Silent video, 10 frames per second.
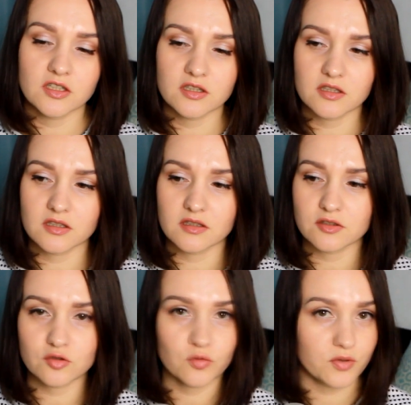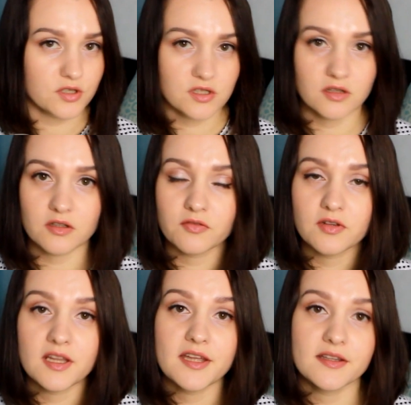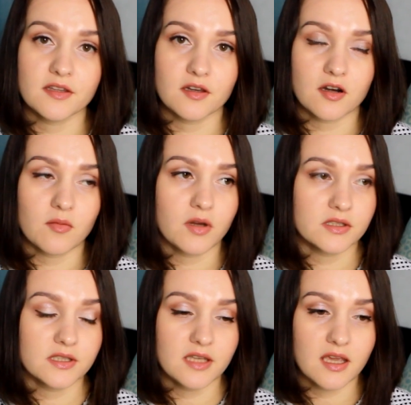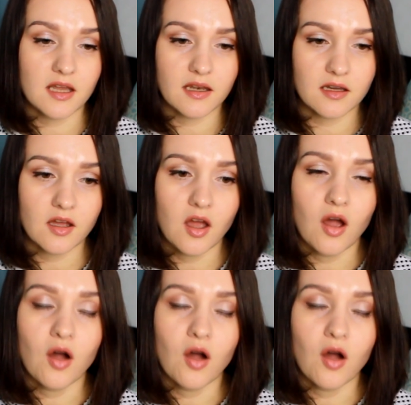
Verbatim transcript: Это 100% летний аромат геля.